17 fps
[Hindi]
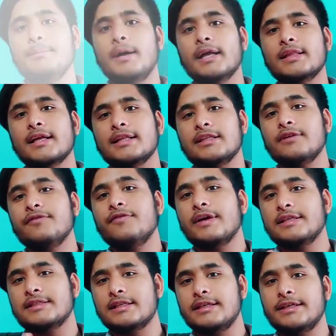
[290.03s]
बात आती है
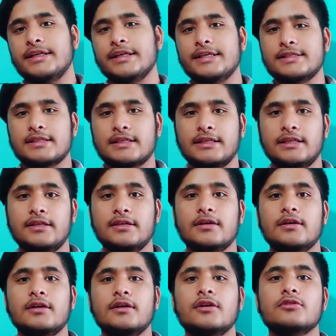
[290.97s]
फैसिलिटीज़ की
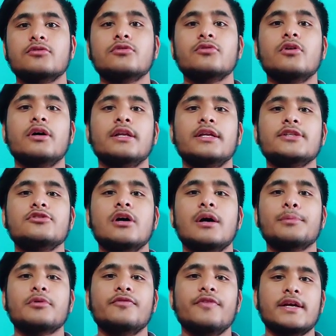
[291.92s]
तो कॉलेज जो
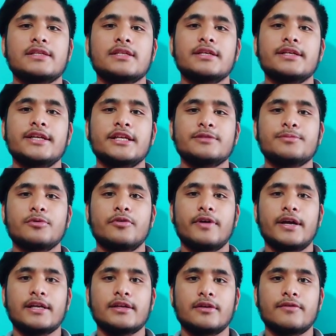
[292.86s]
आपको फैसिलिटीज़
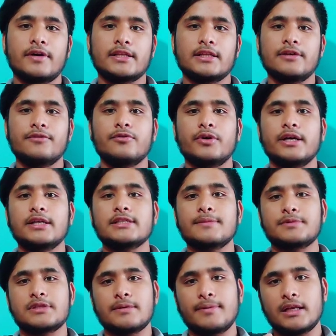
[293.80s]
प्रोवाइड करवाता है वो है
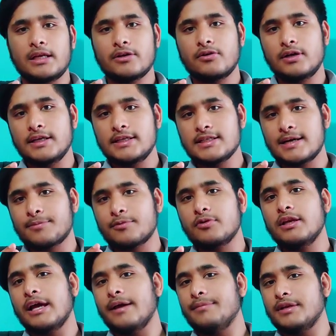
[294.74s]
सबसे पहले कॉलेज
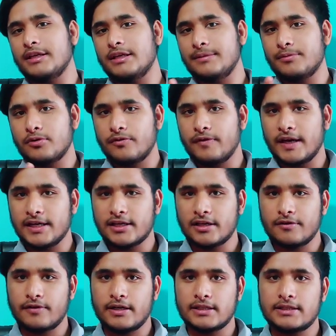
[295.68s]
आपको लाइब्रेरी प्रोवाइड
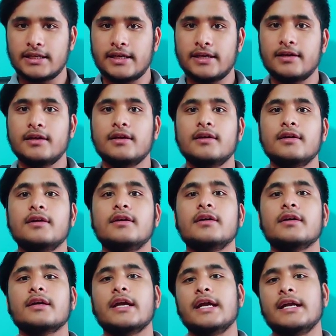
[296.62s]
करवाता है
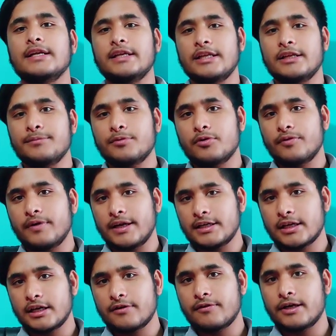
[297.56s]
कैंटीन
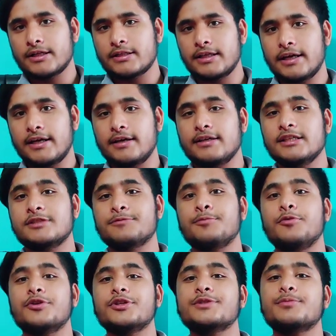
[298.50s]
प्रोवाइड करवाता है
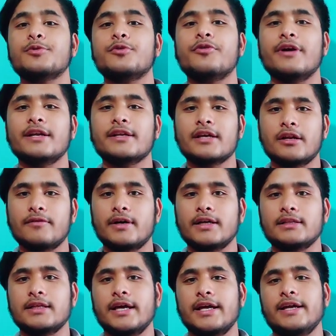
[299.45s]
स्पोर्ट्स प्रोवाइड
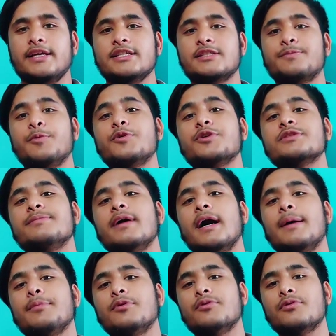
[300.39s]
करवाता है स्पोर्ट्स में
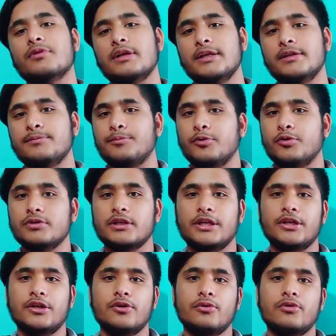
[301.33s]
आप लोगों के लिए बहुत
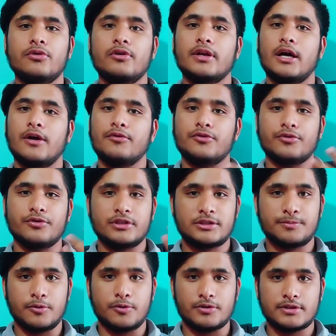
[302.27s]
इंडोर और आउटडोर
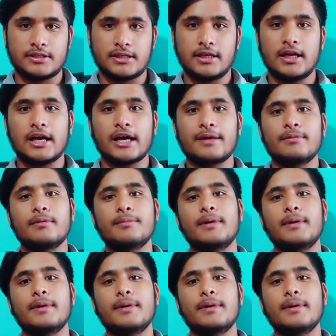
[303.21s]
स्पोर्ट्स है अगर मैं